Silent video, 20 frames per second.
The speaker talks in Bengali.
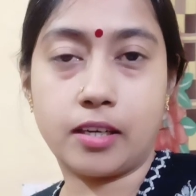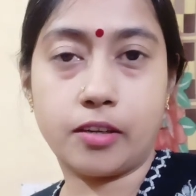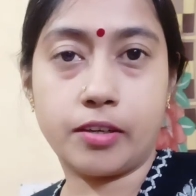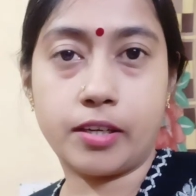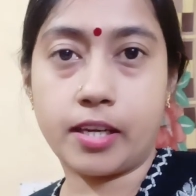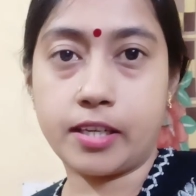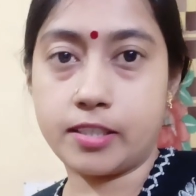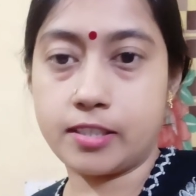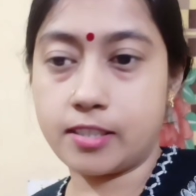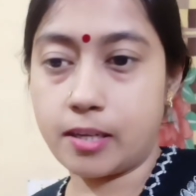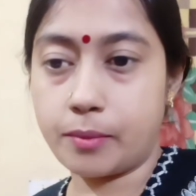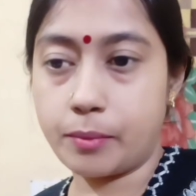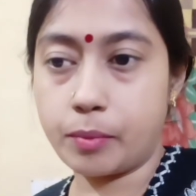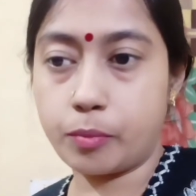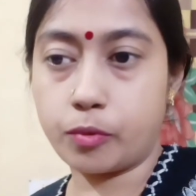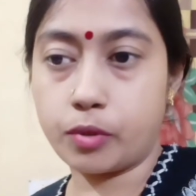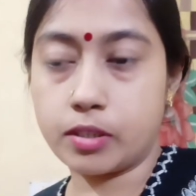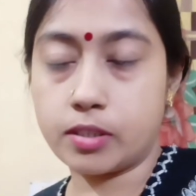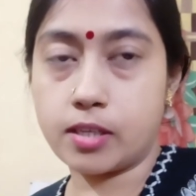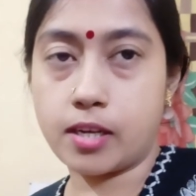ওই নাইটিটা আমি
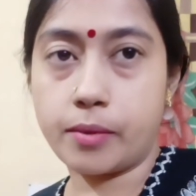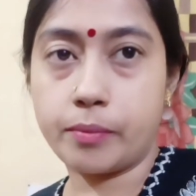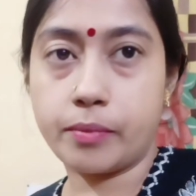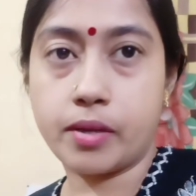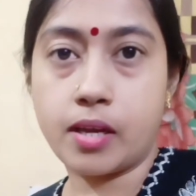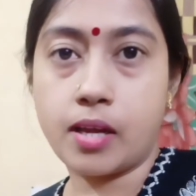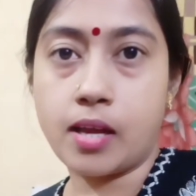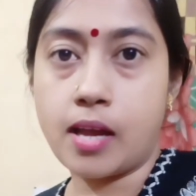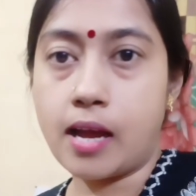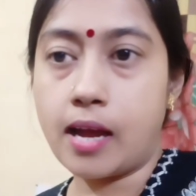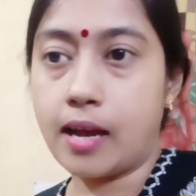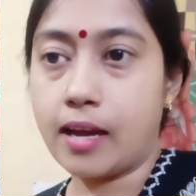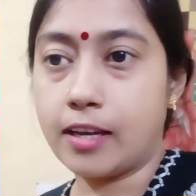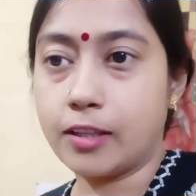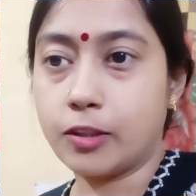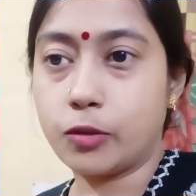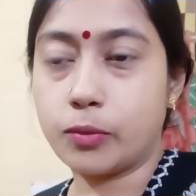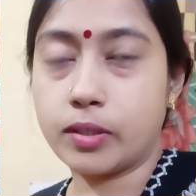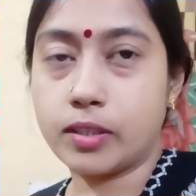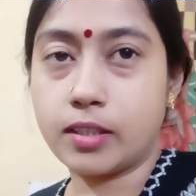পরেছিলাম
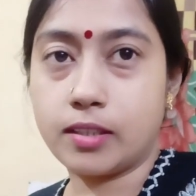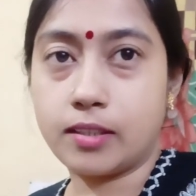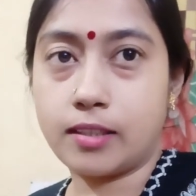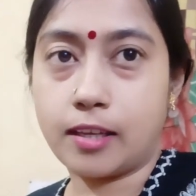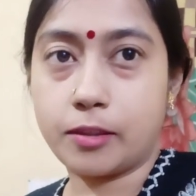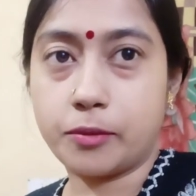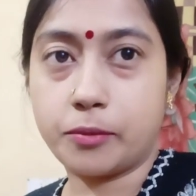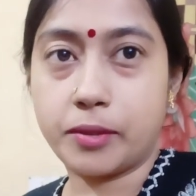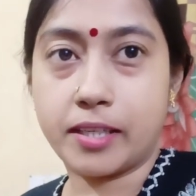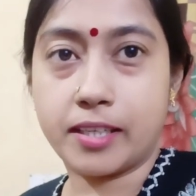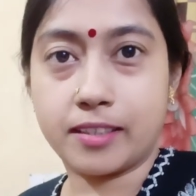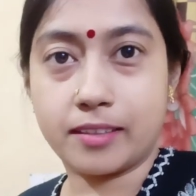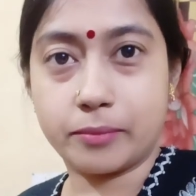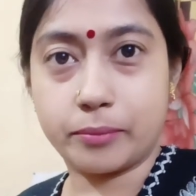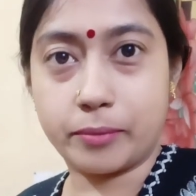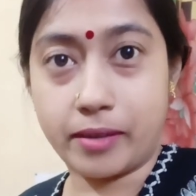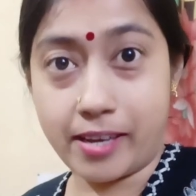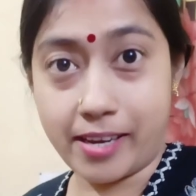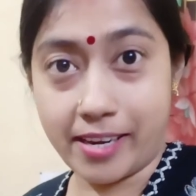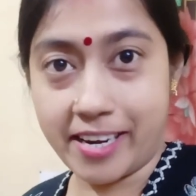আর তোমাদের দাদা ভাই
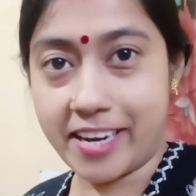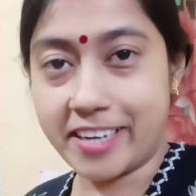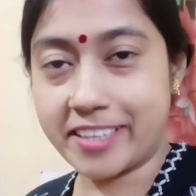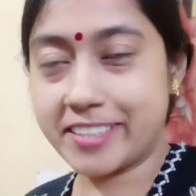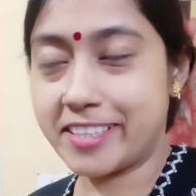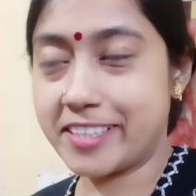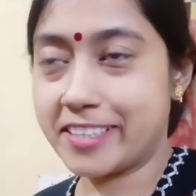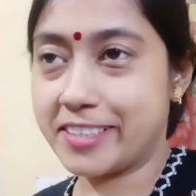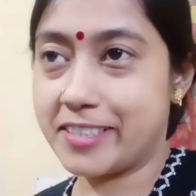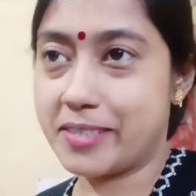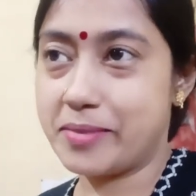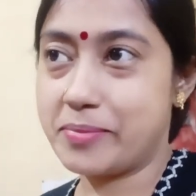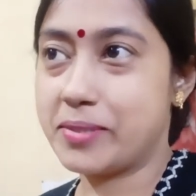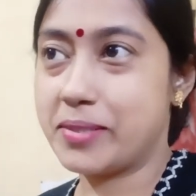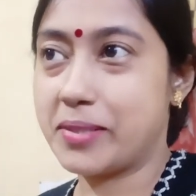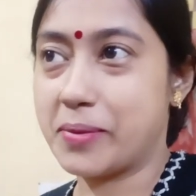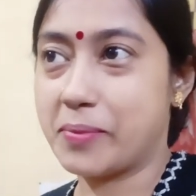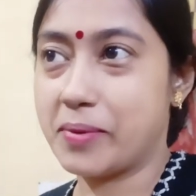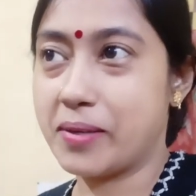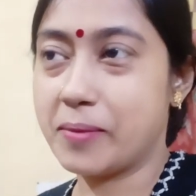ভাই একটা গিফট
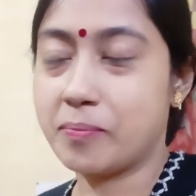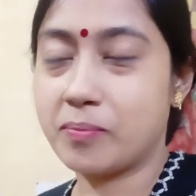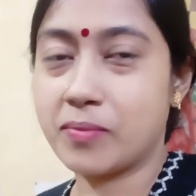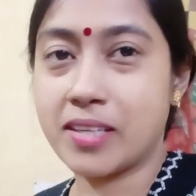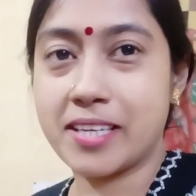দেবে